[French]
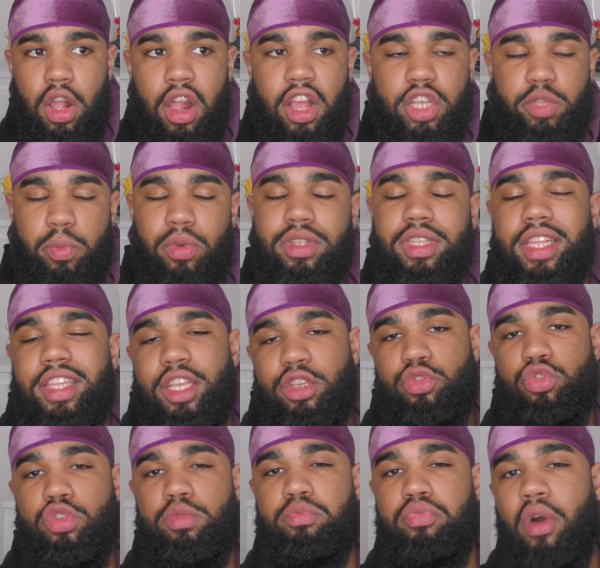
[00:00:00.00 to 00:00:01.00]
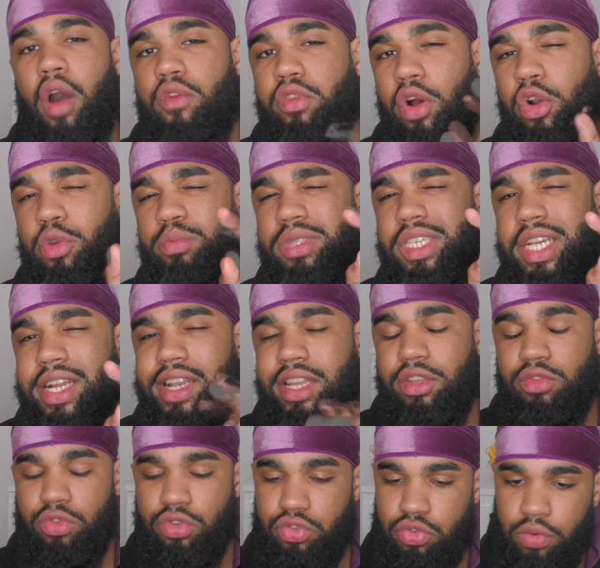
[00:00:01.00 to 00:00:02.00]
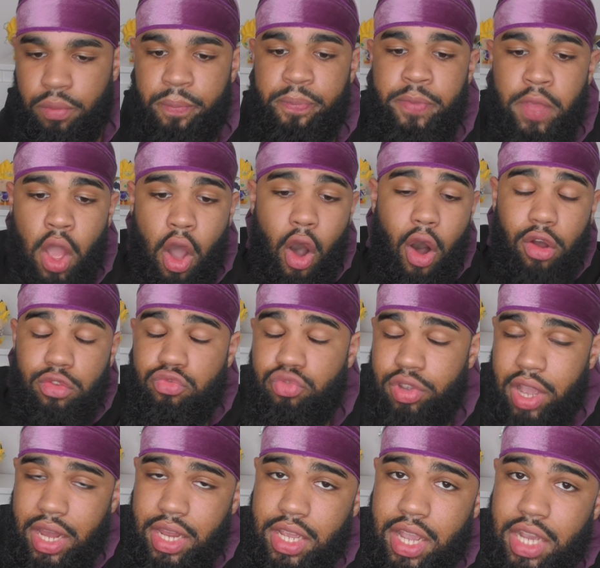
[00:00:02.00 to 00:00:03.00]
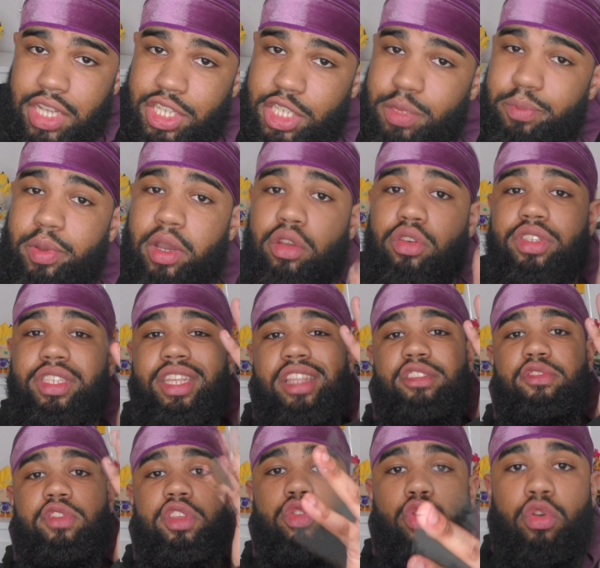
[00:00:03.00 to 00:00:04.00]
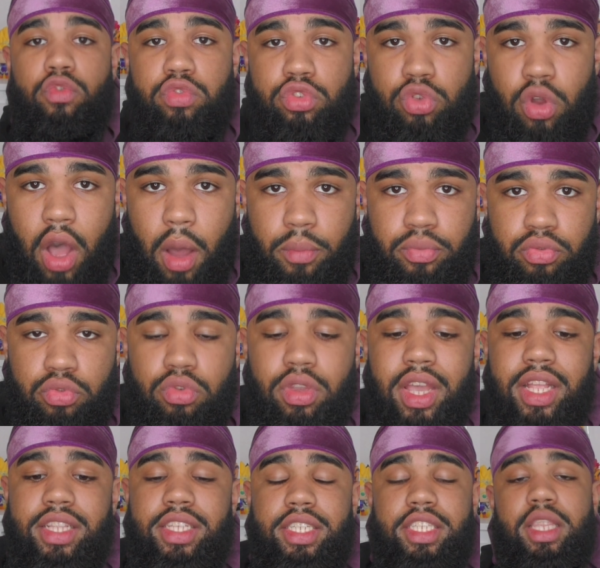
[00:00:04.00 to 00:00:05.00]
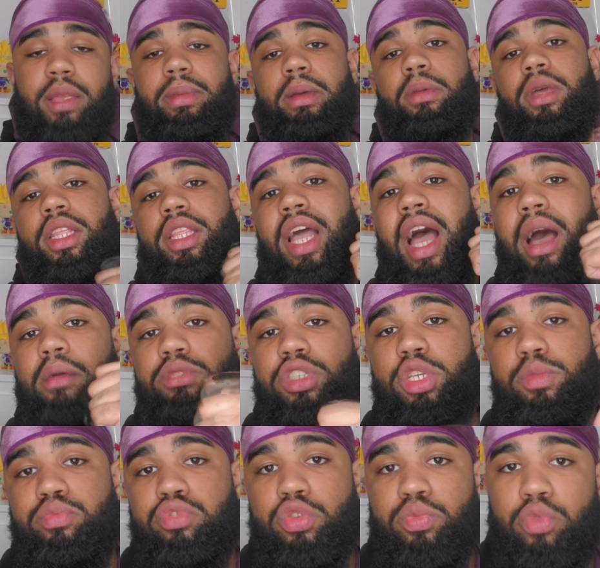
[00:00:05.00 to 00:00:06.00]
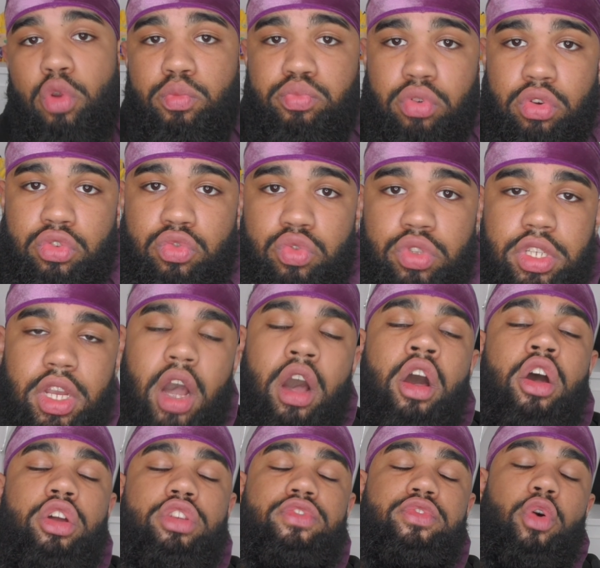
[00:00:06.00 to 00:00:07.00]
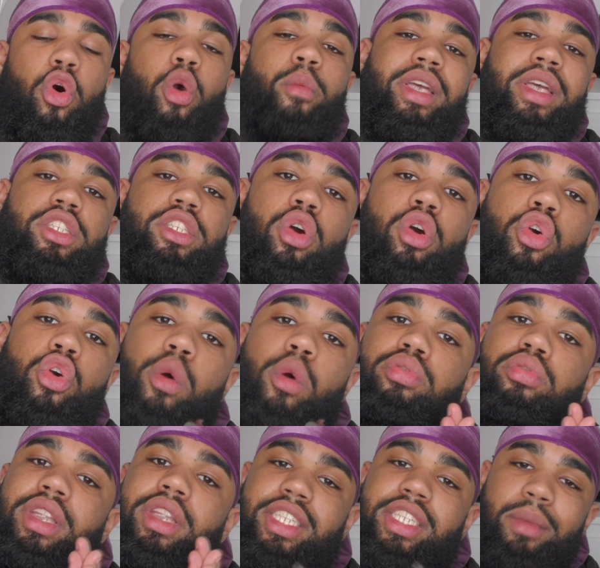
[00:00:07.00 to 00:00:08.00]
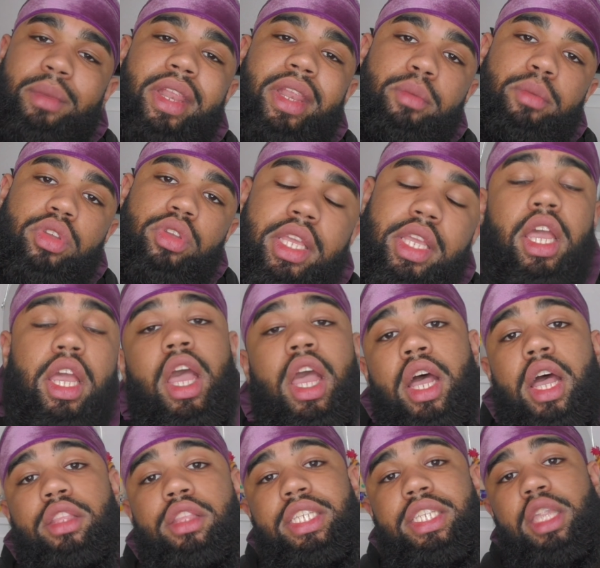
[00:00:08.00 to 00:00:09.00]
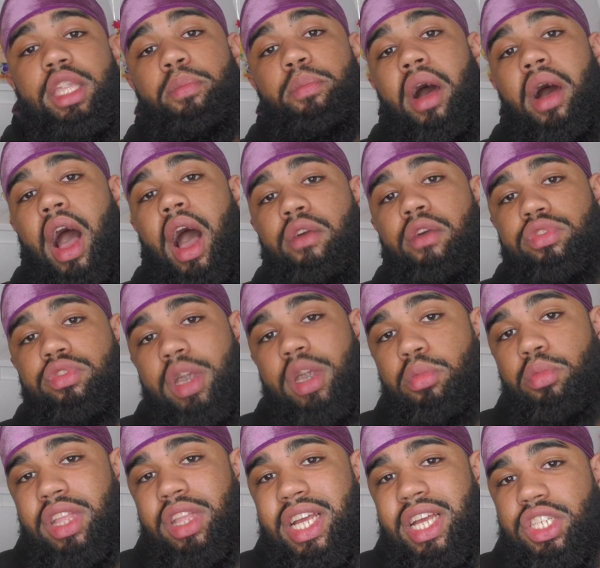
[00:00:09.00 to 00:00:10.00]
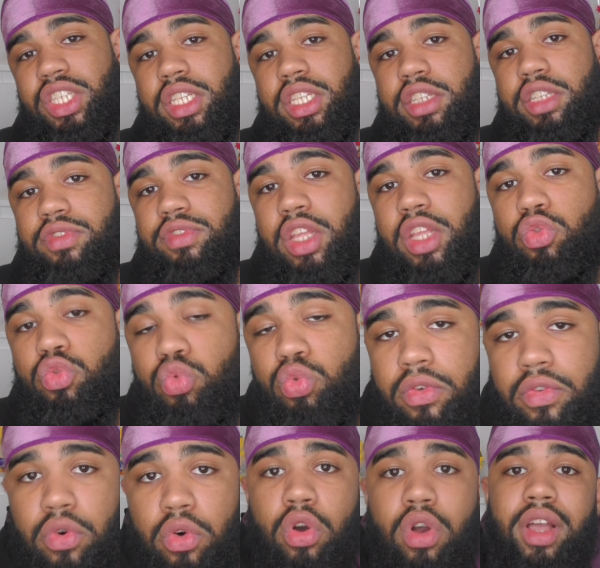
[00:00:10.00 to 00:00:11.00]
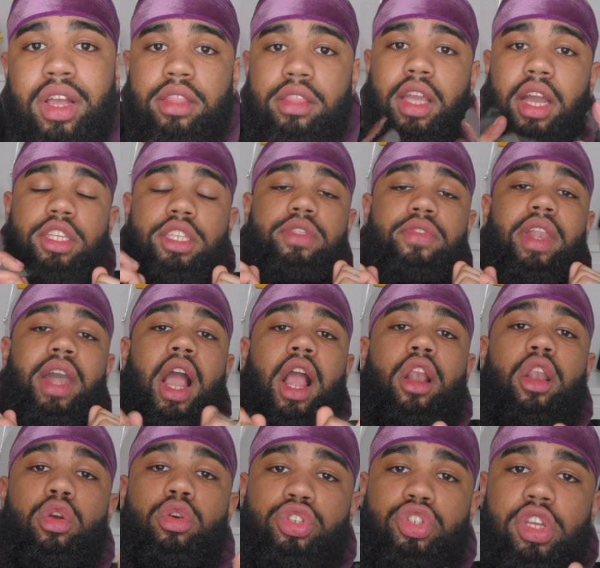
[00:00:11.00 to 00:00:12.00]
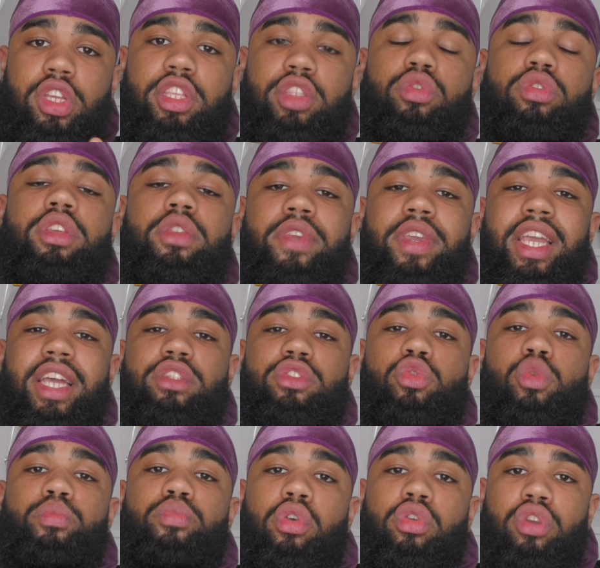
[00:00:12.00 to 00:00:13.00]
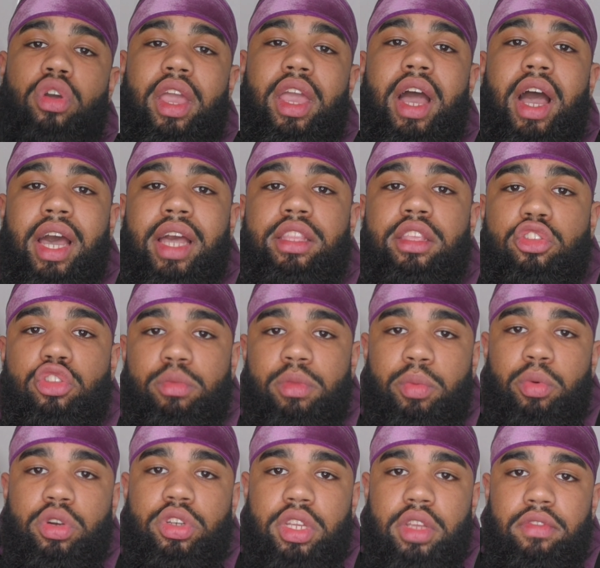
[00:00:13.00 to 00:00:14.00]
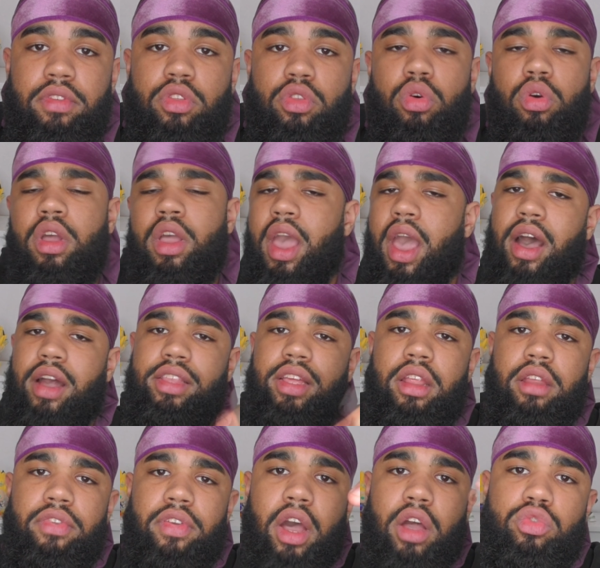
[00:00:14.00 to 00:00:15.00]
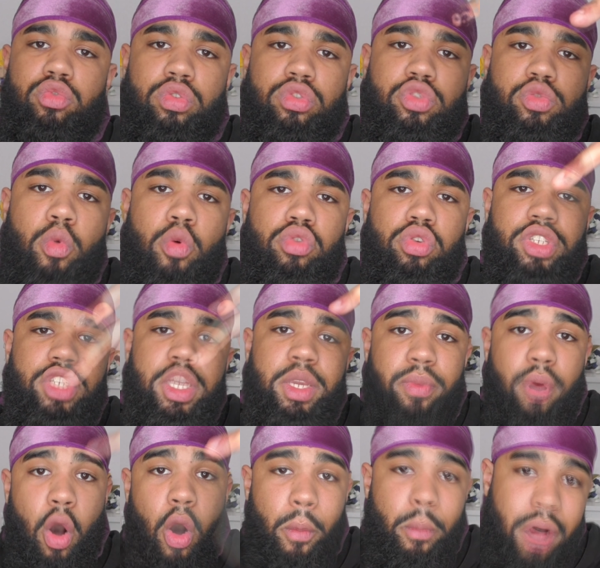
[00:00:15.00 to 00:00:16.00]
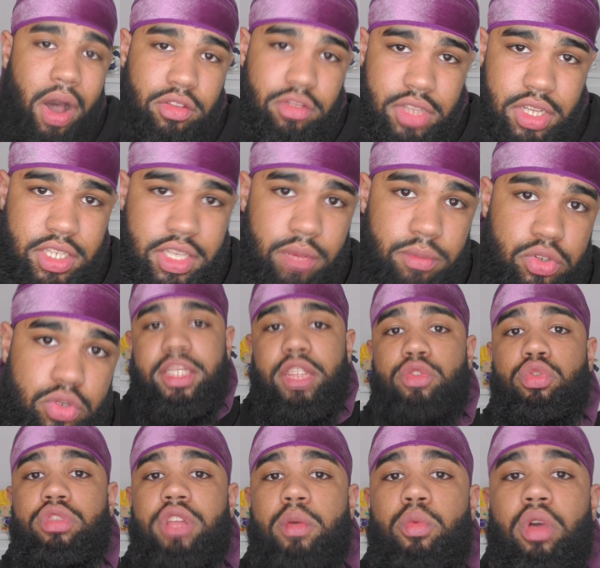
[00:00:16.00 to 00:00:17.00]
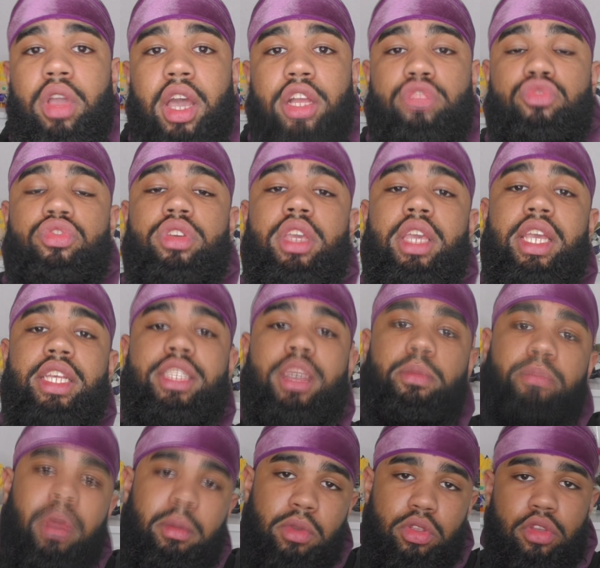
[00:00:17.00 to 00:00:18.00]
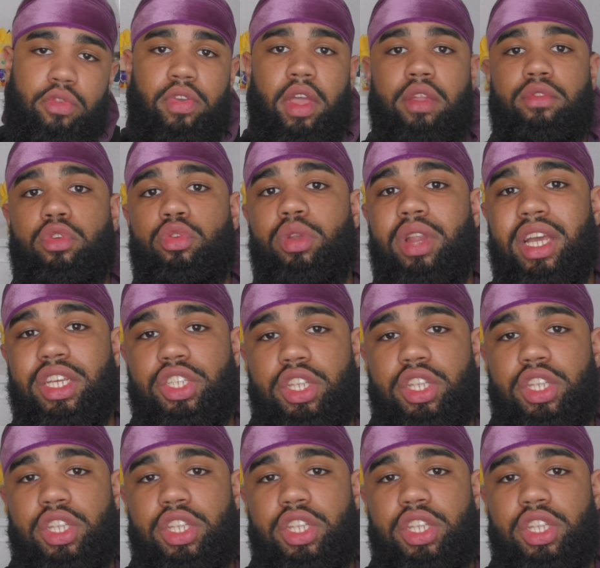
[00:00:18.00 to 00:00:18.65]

Je pense que c'était juste pour avoir le petit clic dessus. En tout cas les gars, j'espère que cette vidéo vous aura plu. N'hésitez pas à mettre un petit pouce bleu pour le soutien. Je vous remercie encore pour les 5000 abonnés. N'hésitez pas à vous abonner à la chaîne si vous êtes nouveau, d'activer la cloche des notifications pour ne rien rater de mes prochaines vidéos, d'aller faire un tour sur mon YouTube en barre de description, totalement gratuit et ça me permet de faire évoluer la